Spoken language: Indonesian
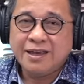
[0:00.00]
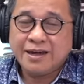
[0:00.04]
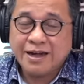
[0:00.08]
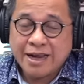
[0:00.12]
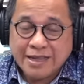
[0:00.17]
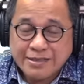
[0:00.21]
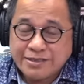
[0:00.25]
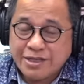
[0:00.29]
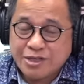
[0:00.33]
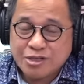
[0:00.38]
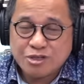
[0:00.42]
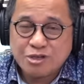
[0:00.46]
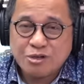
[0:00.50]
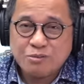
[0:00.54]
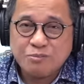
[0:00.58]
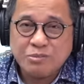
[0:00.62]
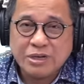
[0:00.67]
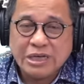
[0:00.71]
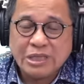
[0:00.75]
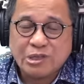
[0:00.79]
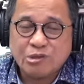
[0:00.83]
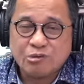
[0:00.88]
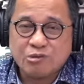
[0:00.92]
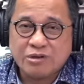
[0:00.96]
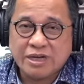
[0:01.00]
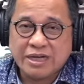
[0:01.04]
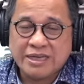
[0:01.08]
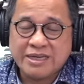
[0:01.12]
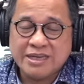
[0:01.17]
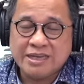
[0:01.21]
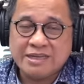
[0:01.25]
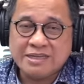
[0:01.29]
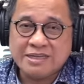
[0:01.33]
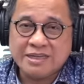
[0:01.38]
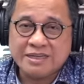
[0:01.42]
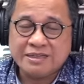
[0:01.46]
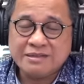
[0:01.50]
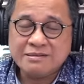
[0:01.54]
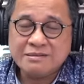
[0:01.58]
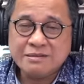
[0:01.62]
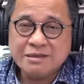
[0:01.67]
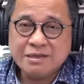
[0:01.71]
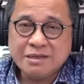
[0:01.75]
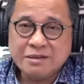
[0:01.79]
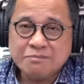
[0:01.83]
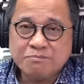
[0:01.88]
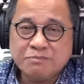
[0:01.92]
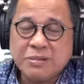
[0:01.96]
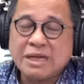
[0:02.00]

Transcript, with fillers: Lantas kalau begitu keadaannya,